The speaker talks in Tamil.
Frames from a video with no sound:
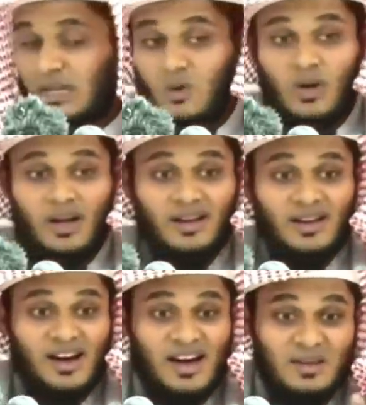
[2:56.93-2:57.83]
இன்னைக்குள்ள
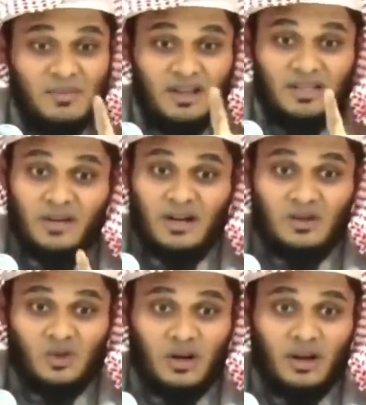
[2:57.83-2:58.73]
ஆலிம்களை தவிர
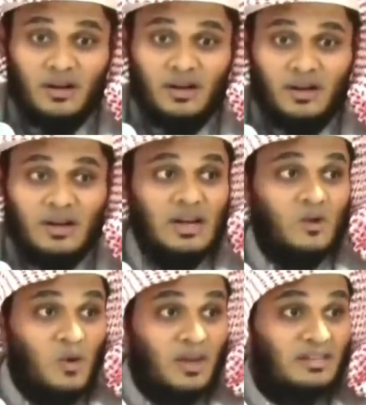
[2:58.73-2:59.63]
நான் சொல்லலை
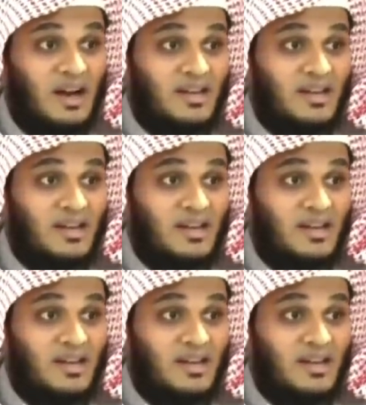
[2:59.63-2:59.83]
இன்னைக்குள்ள